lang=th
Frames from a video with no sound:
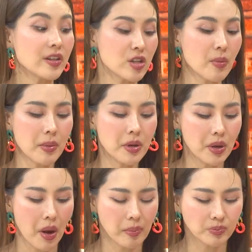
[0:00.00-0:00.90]
ร็จใช่ไหมพี่
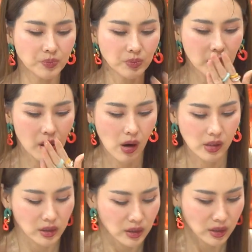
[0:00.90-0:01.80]
ใช่แล้วพอ
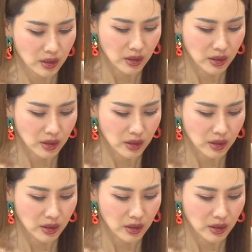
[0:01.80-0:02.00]
ความที่